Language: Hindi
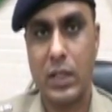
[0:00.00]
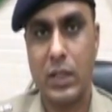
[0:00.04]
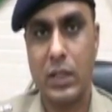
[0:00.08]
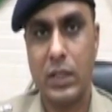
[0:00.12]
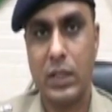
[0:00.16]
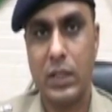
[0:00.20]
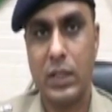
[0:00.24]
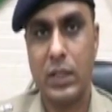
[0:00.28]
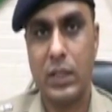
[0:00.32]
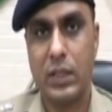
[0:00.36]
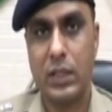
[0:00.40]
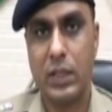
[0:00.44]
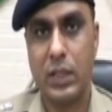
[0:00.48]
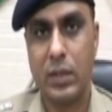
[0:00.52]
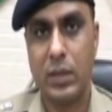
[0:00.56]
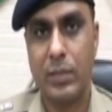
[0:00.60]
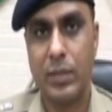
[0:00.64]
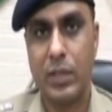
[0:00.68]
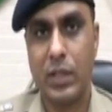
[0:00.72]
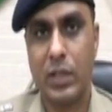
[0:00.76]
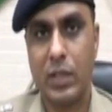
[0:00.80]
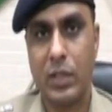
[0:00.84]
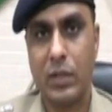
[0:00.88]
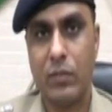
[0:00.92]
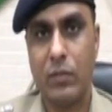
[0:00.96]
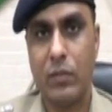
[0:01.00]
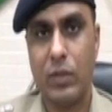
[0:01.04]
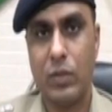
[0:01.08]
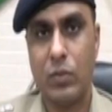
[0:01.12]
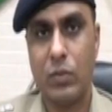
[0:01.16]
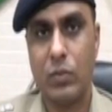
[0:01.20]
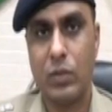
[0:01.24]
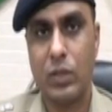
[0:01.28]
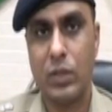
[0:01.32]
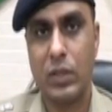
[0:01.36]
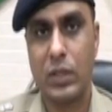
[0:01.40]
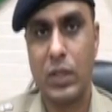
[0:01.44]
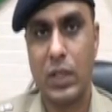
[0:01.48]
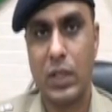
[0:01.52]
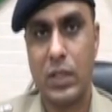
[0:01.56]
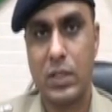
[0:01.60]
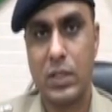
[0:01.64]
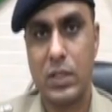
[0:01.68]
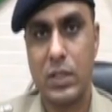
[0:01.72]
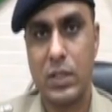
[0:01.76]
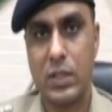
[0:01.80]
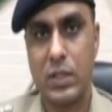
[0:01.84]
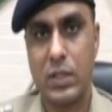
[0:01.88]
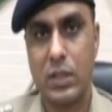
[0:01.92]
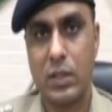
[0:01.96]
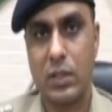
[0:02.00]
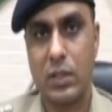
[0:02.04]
के लिए टीमें लगी हुई हैं उनकी तलाश की जा